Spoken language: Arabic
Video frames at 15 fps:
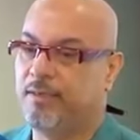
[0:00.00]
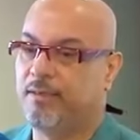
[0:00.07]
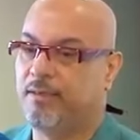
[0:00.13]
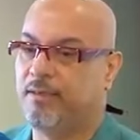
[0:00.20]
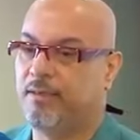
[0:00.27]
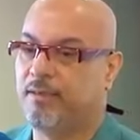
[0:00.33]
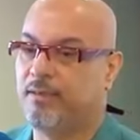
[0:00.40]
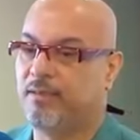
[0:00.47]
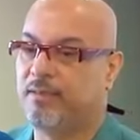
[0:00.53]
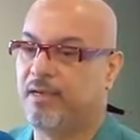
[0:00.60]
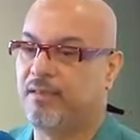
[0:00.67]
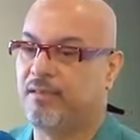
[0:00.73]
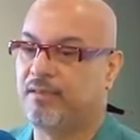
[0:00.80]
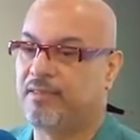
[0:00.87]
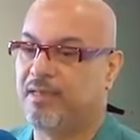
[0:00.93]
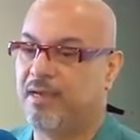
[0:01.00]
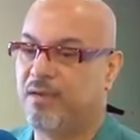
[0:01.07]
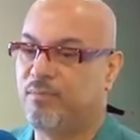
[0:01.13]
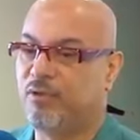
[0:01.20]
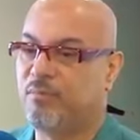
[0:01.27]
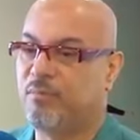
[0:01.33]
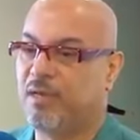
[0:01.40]
آه، يعني
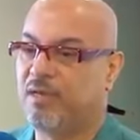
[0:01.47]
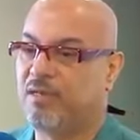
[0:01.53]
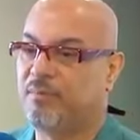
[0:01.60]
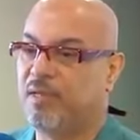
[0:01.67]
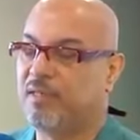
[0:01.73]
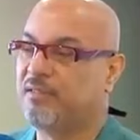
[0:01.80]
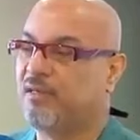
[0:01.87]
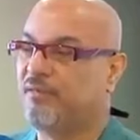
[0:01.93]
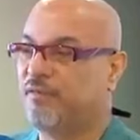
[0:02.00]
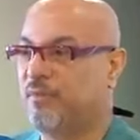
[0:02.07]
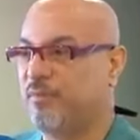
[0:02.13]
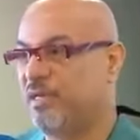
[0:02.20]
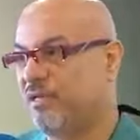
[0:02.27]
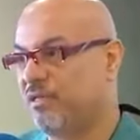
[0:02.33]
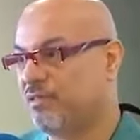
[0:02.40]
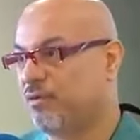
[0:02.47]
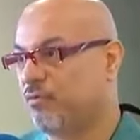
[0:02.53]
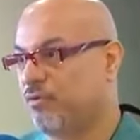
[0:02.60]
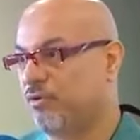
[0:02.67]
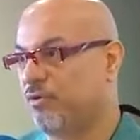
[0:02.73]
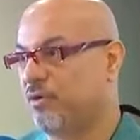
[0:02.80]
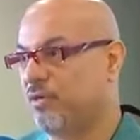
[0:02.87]
التعامل مع المادة الفيلمية اللي
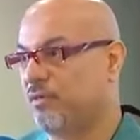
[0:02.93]
صوروها